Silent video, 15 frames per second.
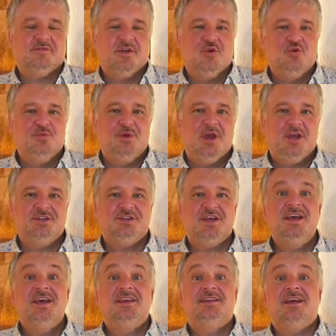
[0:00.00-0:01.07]
auf der Homepage,
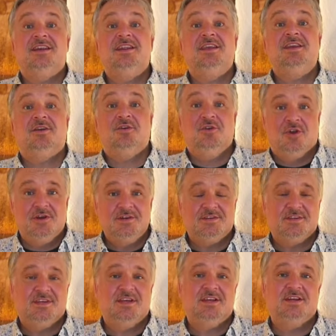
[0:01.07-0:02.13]
denn ihr
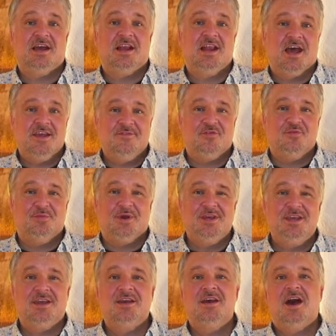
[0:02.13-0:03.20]
könnt in der
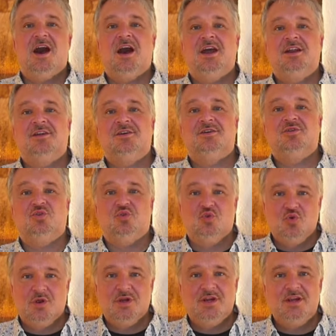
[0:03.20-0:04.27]
Live-Rubrik eine
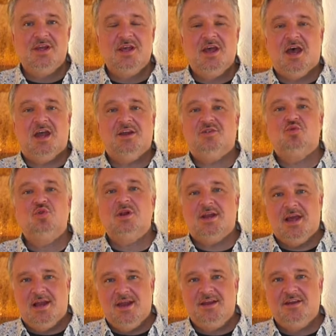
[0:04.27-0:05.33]
Google, einen
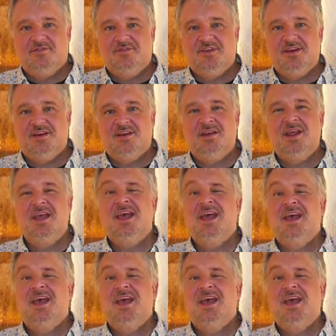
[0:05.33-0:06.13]
Google-Kalender finden,